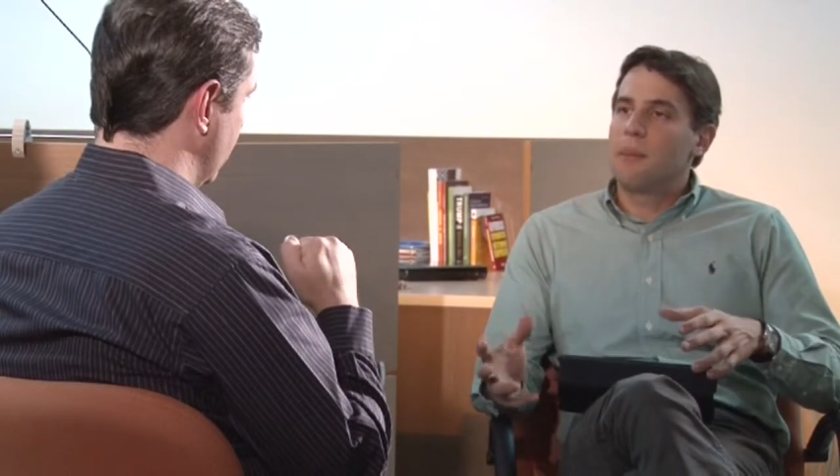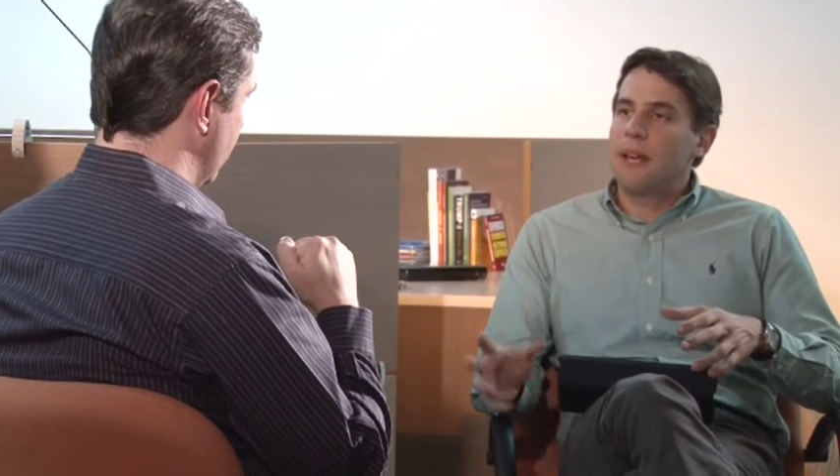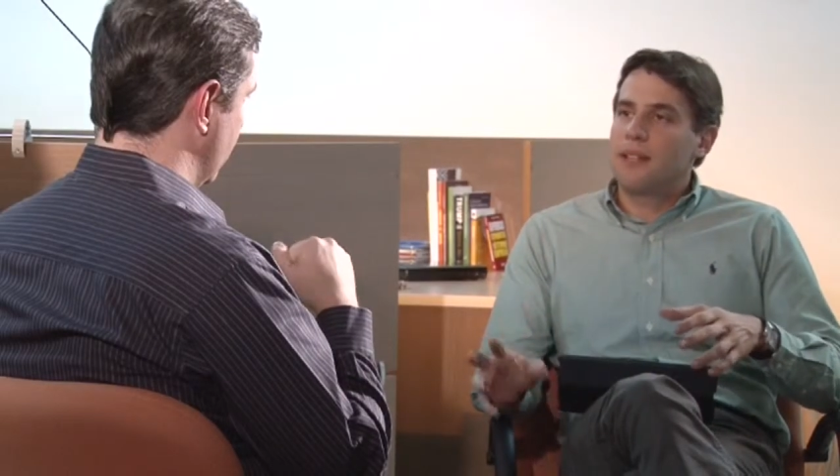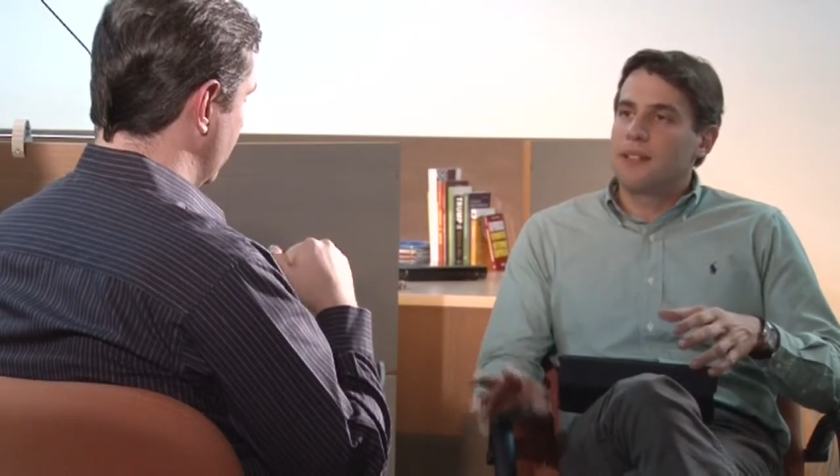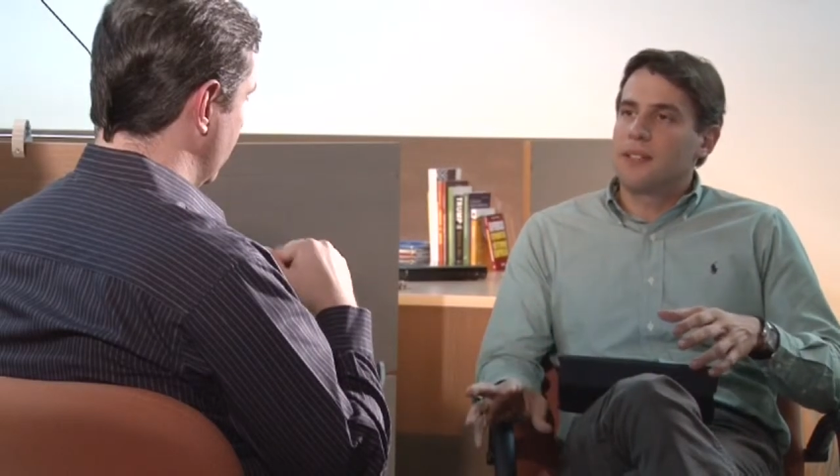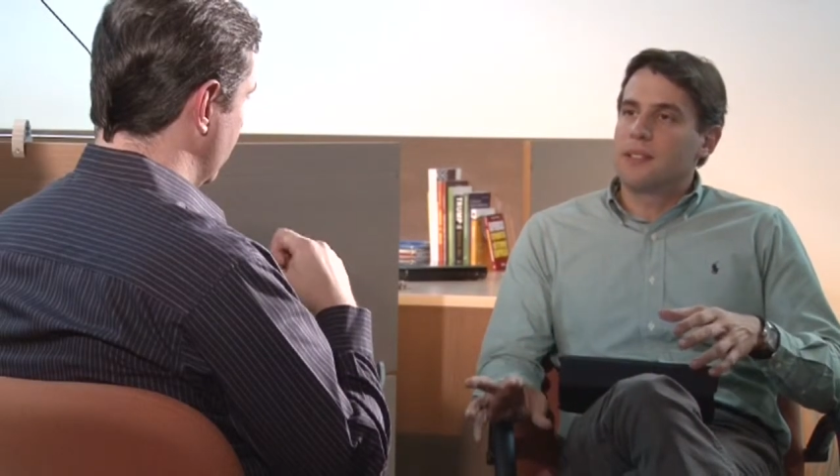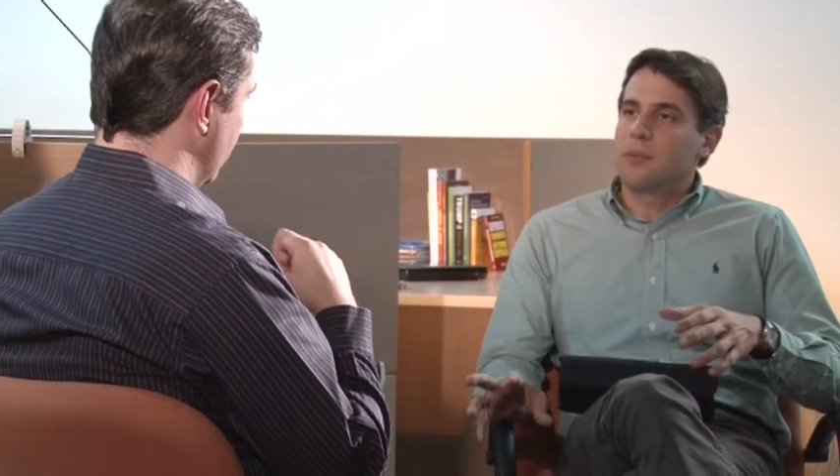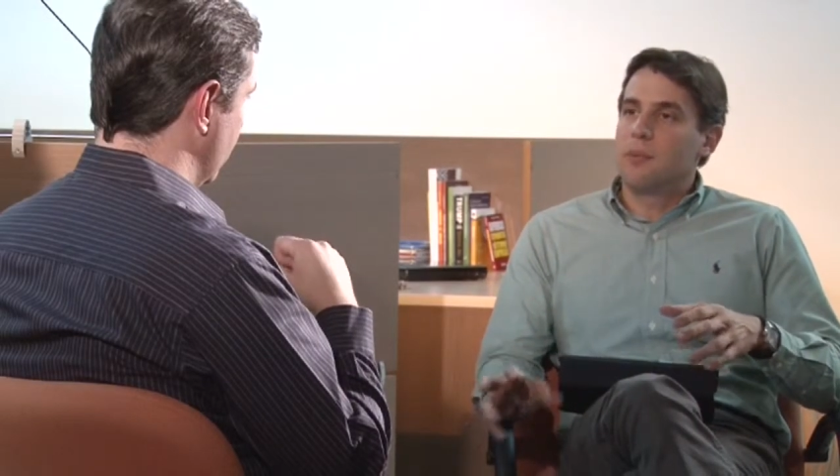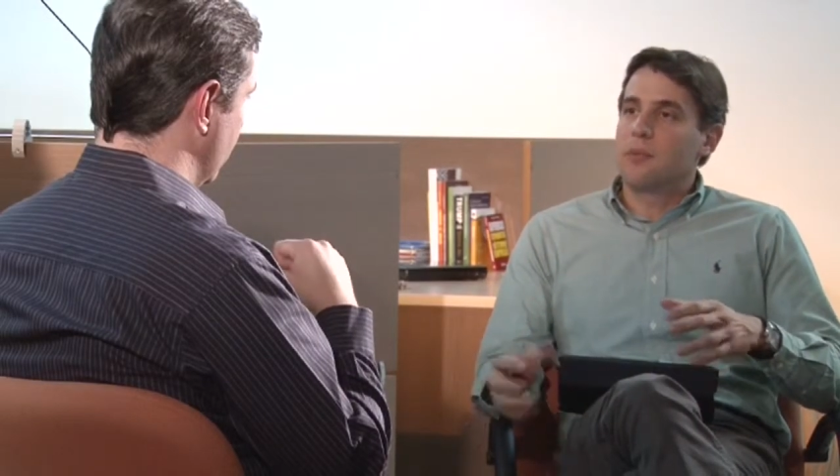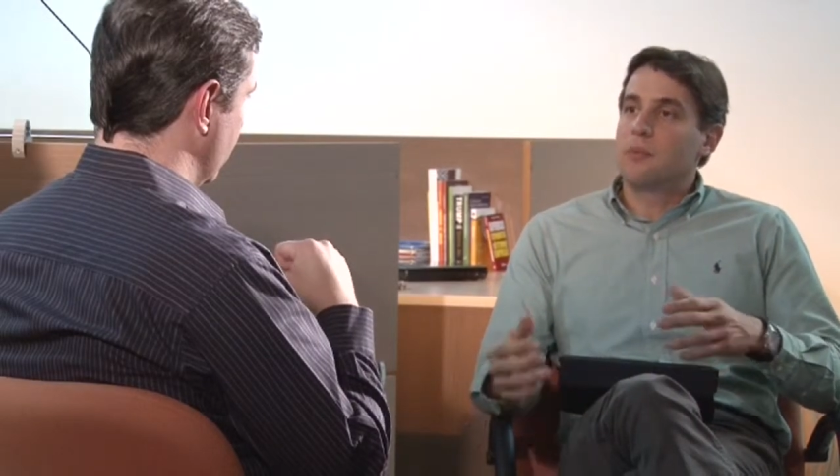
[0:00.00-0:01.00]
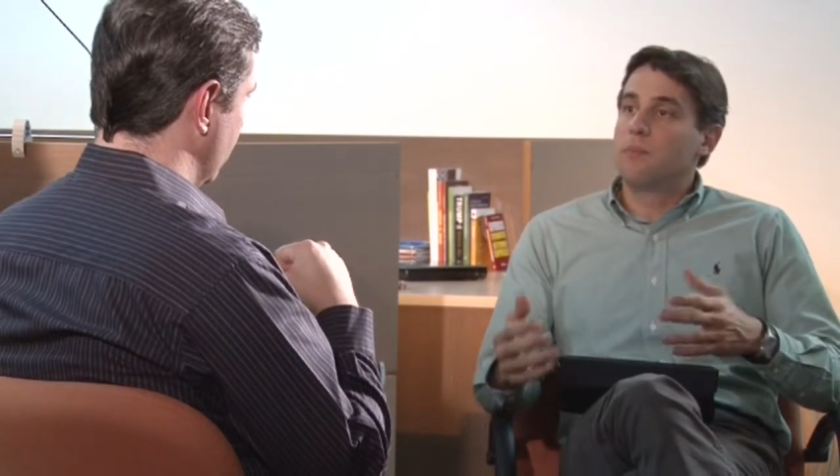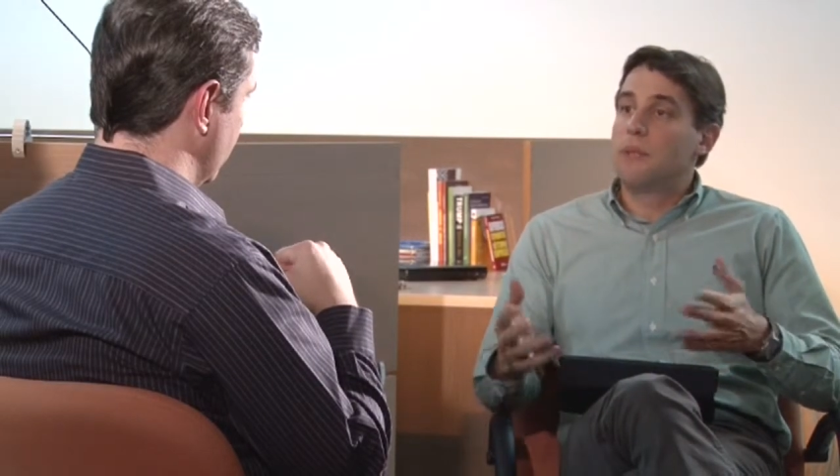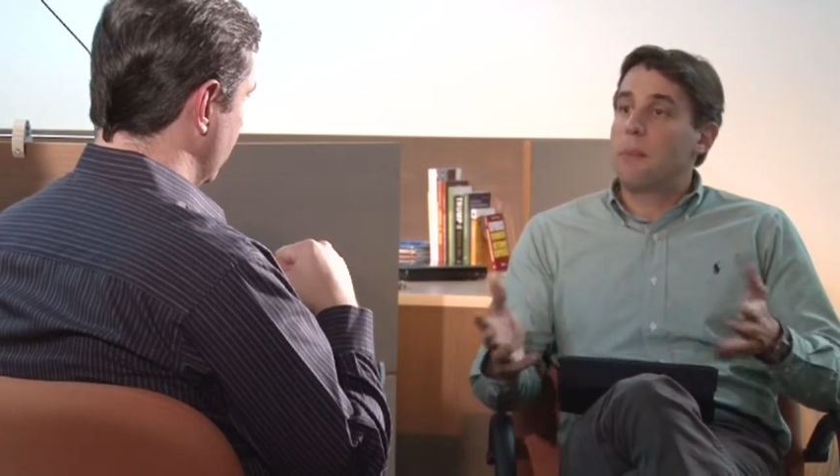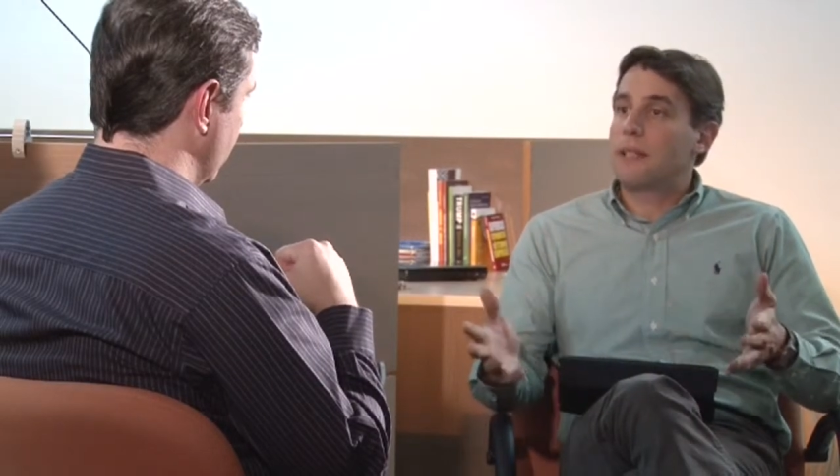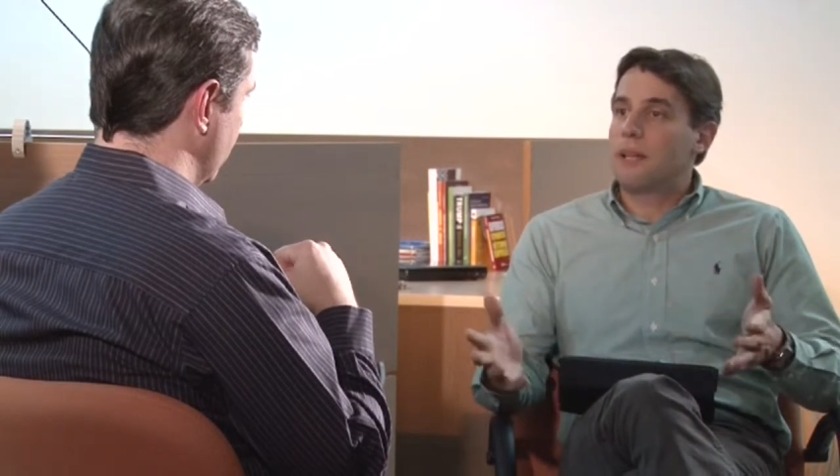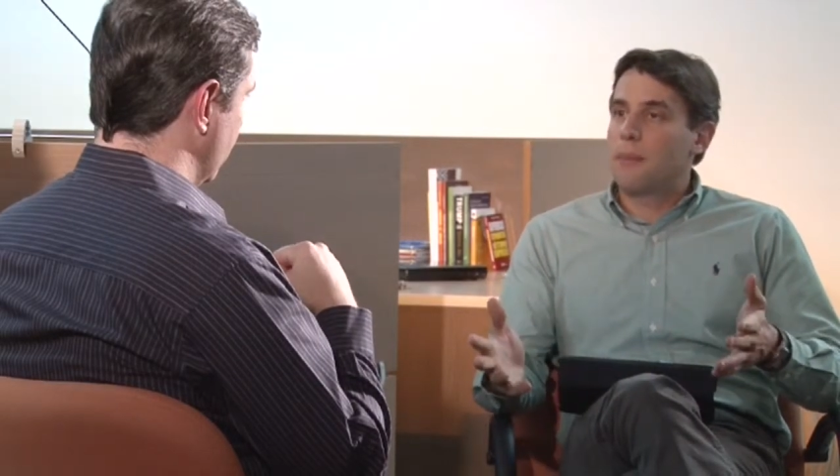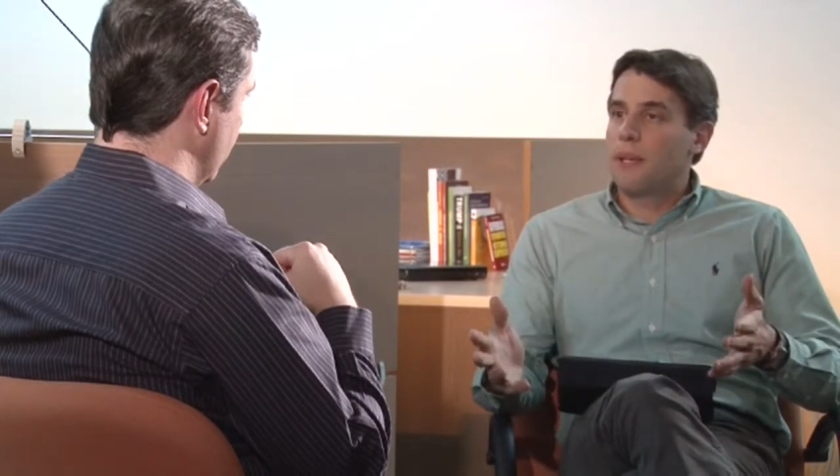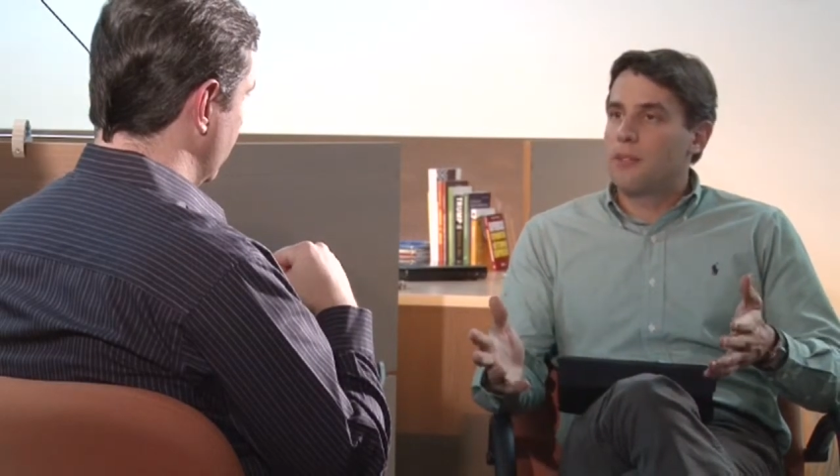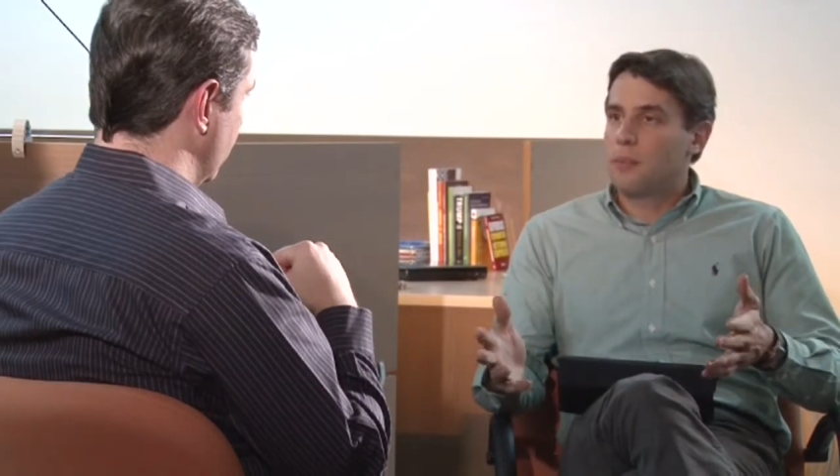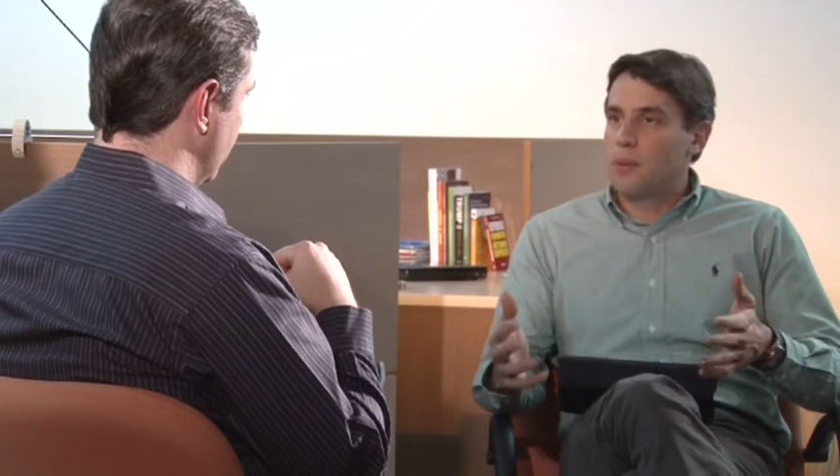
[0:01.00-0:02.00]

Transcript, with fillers: metas para um departamento,